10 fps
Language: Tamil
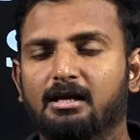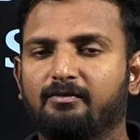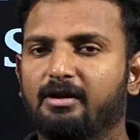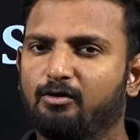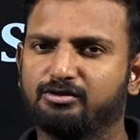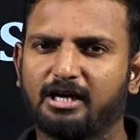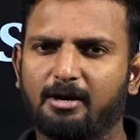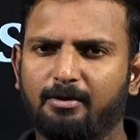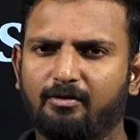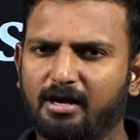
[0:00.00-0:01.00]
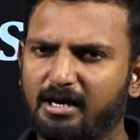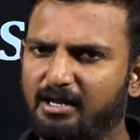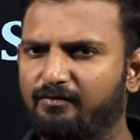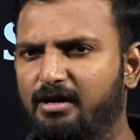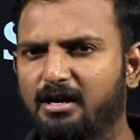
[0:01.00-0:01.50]
இந்த வீடியோவை ஷேர் பண்ணி விடுங்க
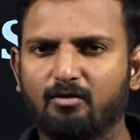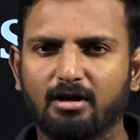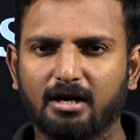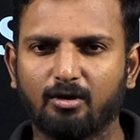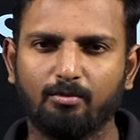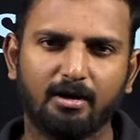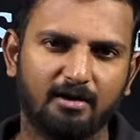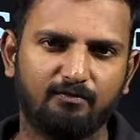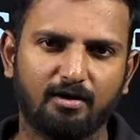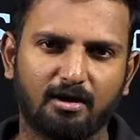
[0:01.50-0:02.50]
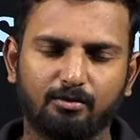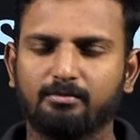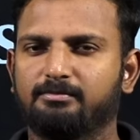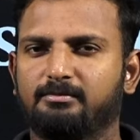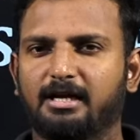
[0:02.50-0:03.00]
டெஃபினட்டாக உங்களுக்கு ரொம்ப ஹெல்ப்ஃபுல்லாக
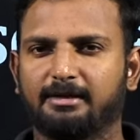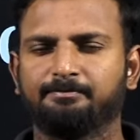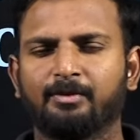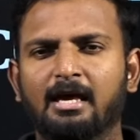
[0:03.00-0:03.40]
இருக்கும் டன்